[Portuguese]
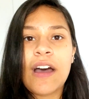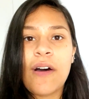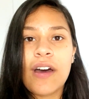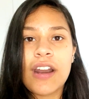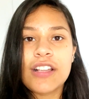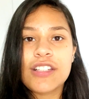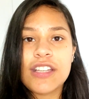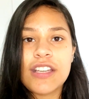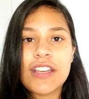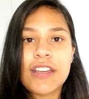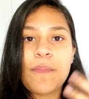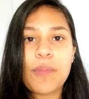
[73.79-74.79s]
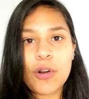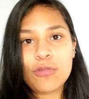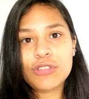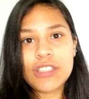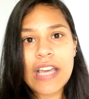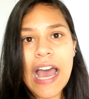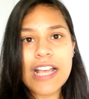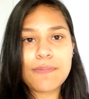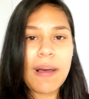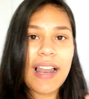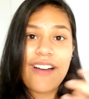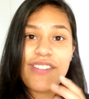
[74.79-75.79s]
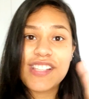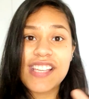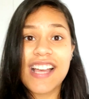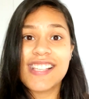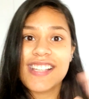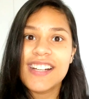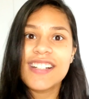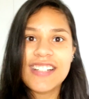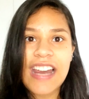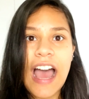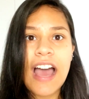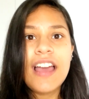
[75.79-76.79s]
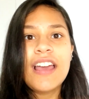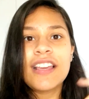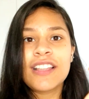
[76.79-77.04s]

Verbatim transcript: Na hora de pronunciar as palavras e acertar.